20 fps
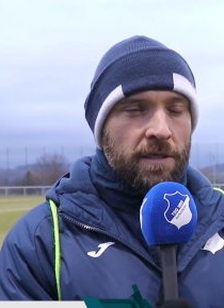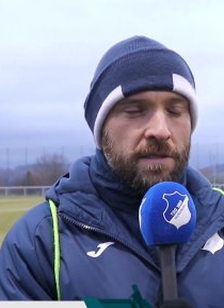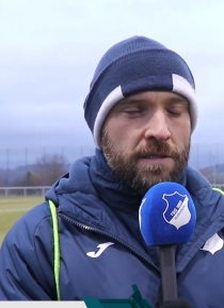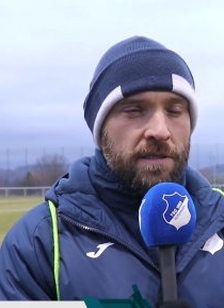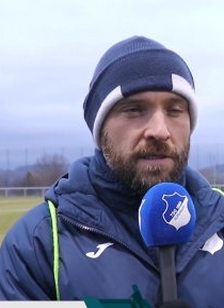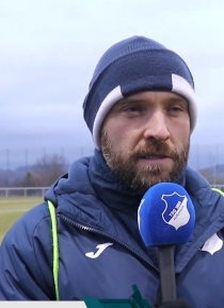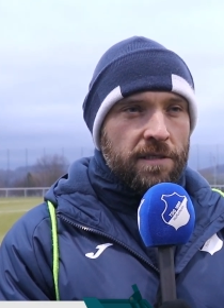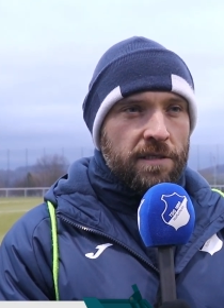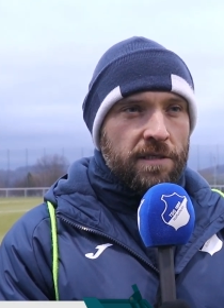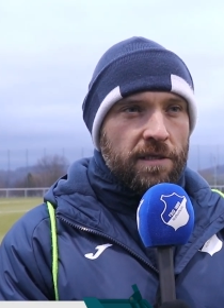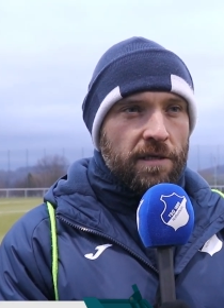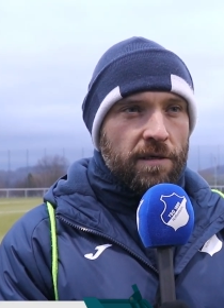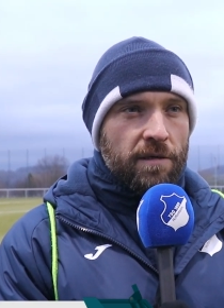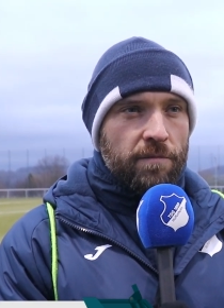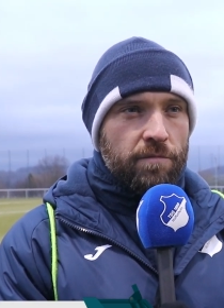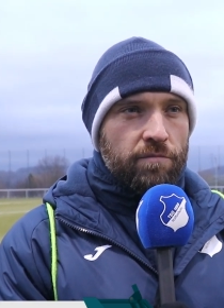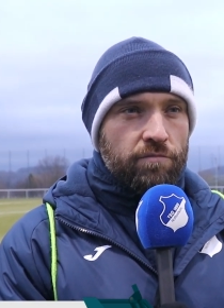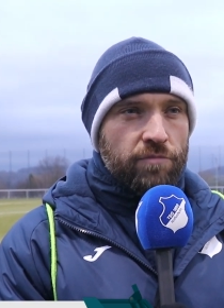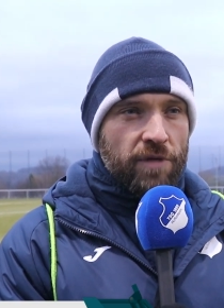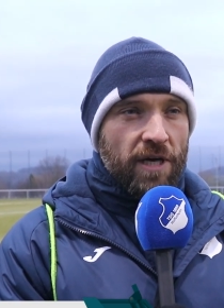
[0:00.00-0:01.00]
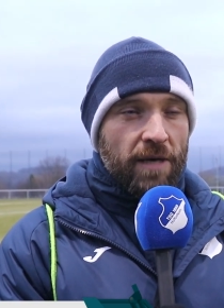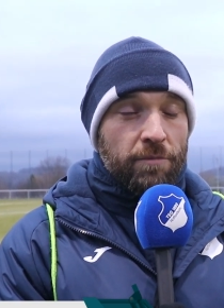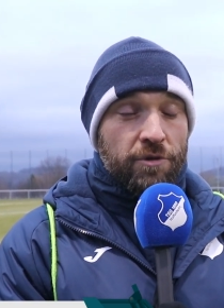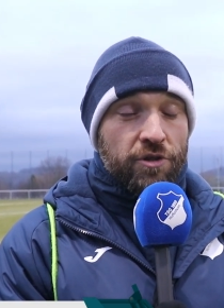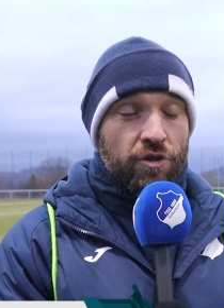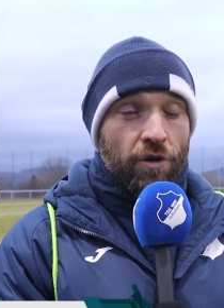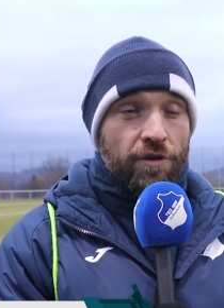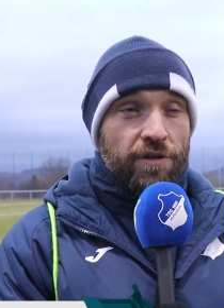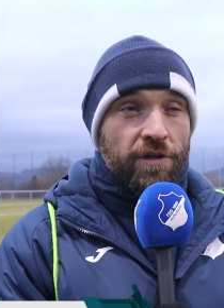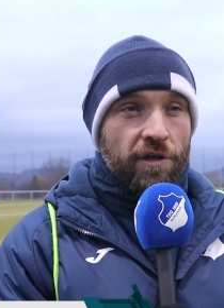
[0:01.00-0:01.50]
sind äh, ja,
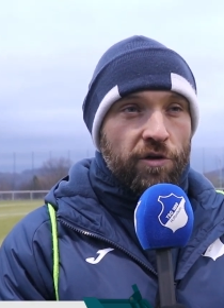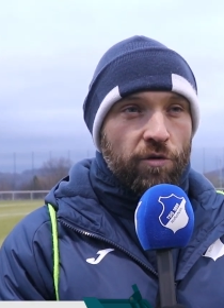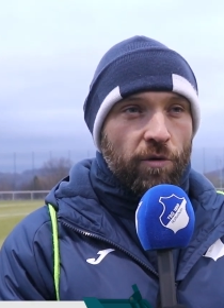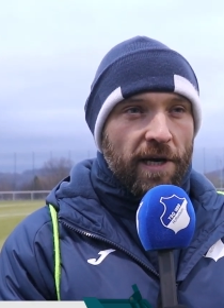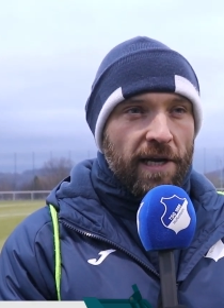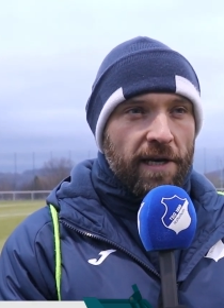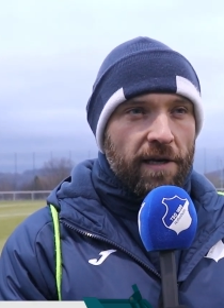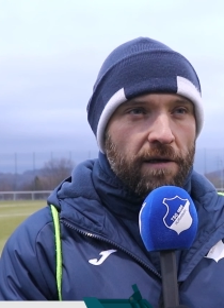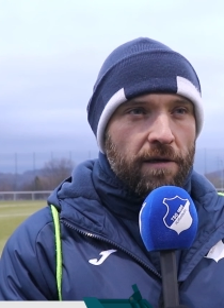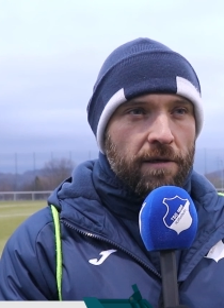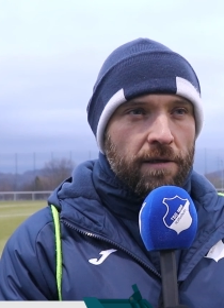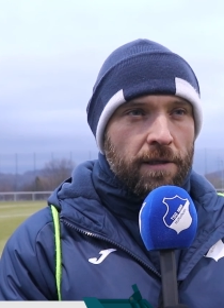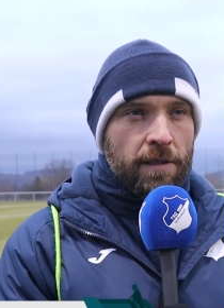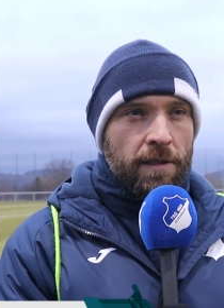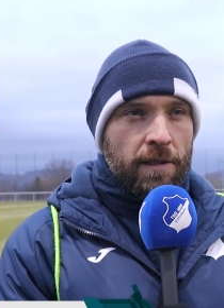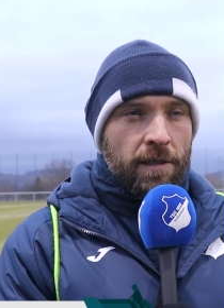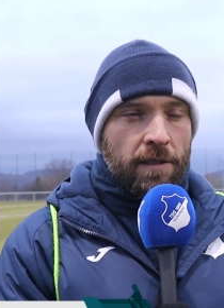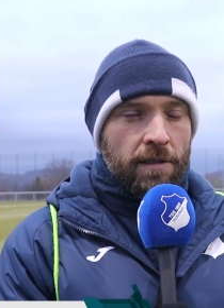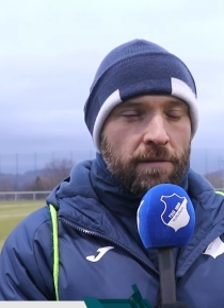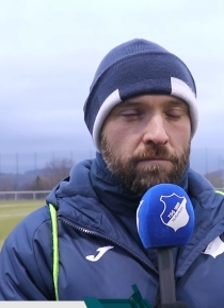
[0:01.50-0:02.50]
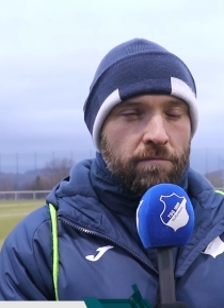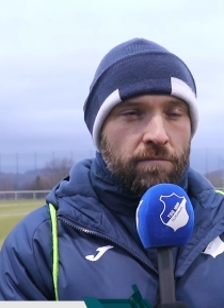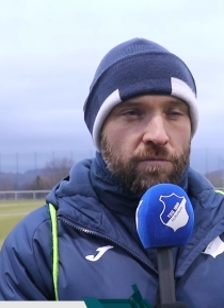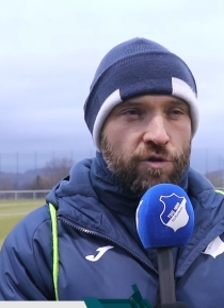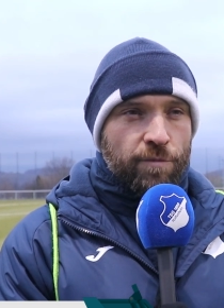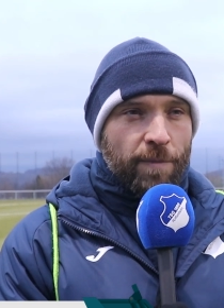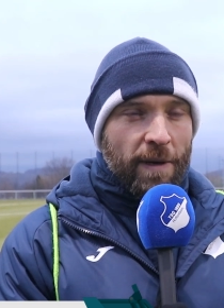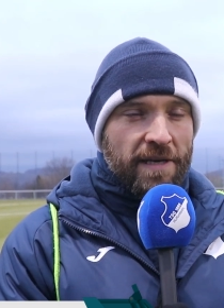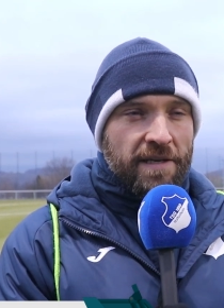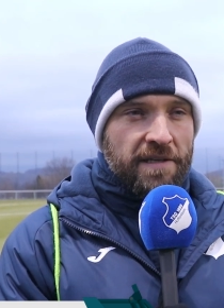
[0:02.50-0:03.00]
besondere Duelle, ein
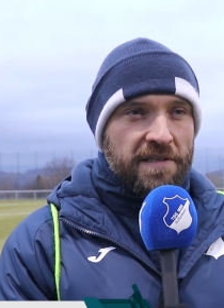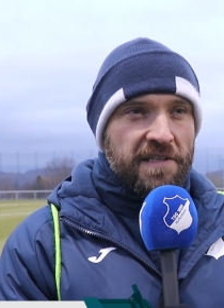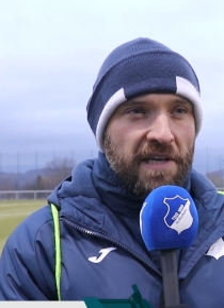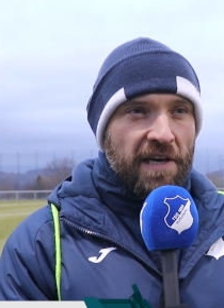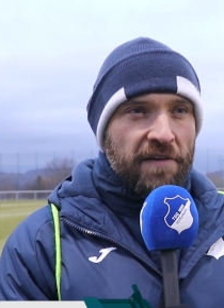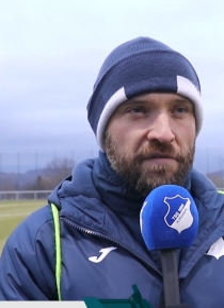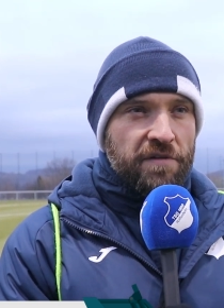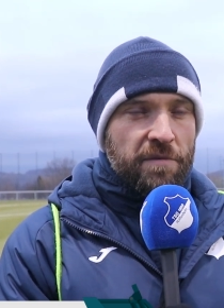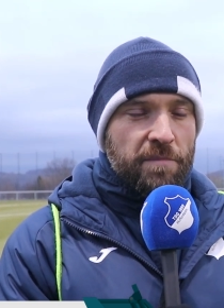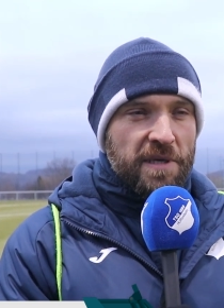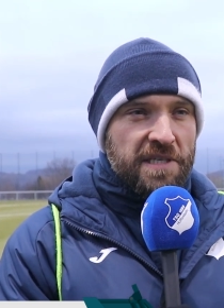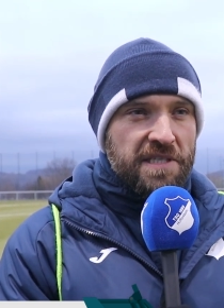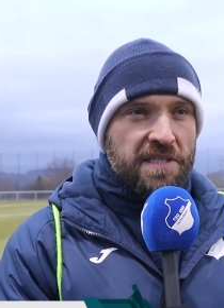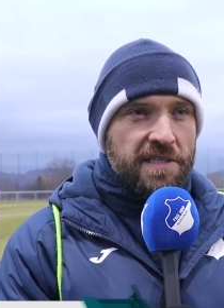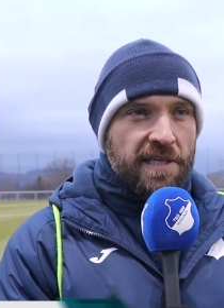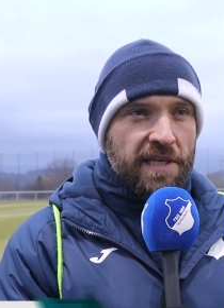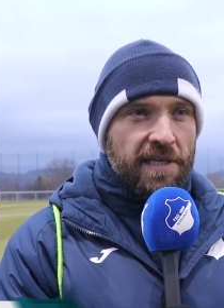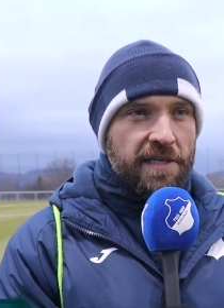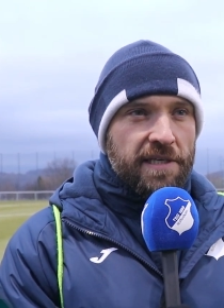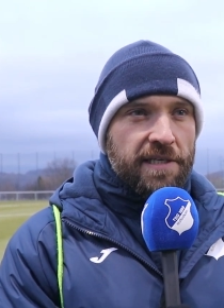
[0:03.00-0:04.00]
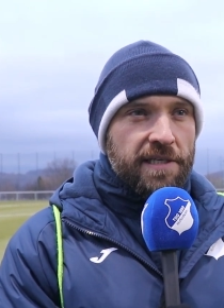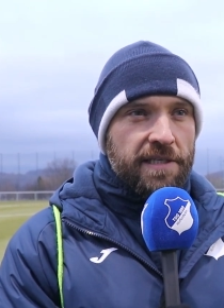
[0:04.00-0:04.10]
spannendes Kräftemessen, denke